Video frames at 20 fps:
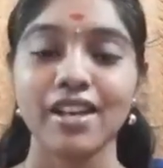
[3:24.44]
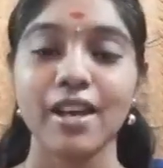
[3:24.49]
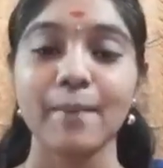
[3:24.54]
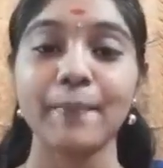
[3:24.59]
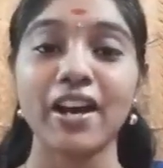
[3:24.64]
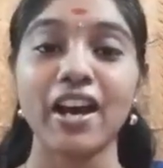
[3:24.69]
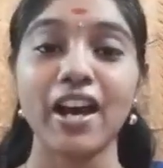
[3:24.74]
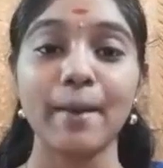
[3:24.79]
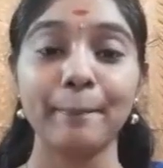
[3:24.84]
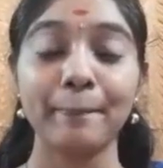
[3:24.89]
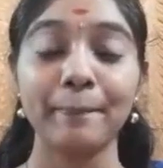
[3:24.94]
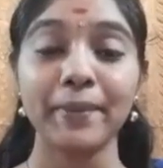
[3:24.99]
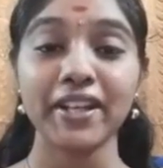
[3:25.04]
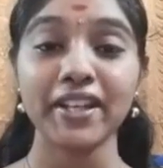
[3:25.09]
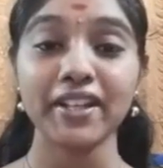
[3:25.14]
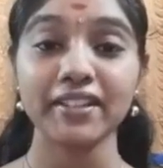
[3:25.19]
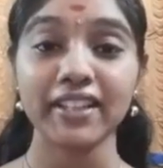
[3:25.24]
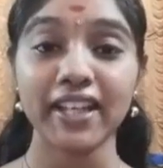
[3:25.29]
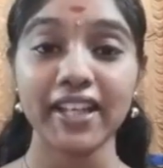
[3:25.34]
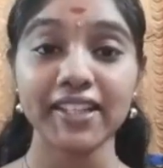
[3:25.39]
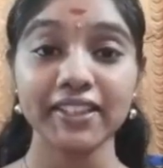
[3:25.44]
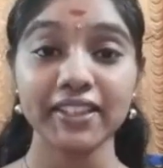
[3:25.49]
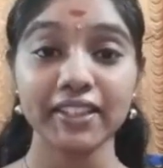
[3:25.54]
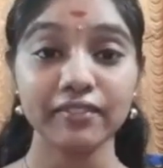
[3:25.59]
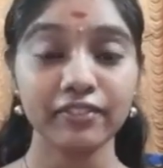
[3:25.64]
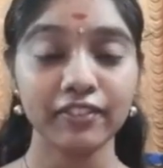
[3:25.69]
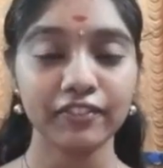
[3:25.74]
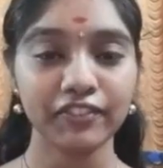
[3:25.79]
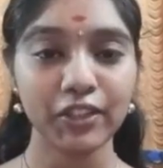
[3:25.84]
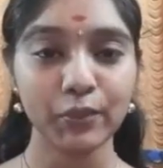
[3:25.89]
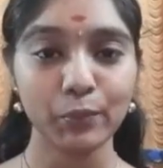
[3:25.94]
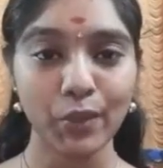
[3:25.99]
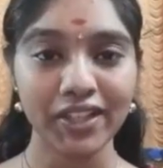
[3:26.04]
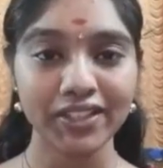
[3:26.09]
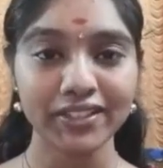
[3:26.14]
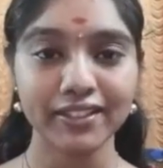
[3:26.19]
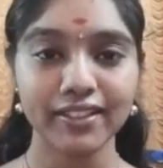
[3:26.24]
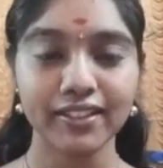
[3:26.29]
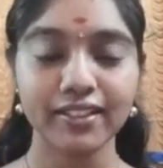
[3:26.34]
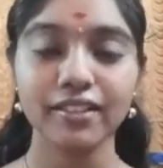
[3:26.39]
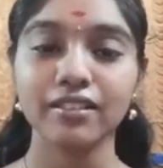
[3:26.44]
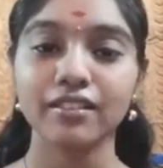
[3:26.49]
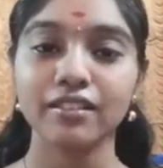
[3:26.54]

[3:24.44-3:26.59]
அப்ப அப்படி நைன்டீன் பிப்டி ஒன்ல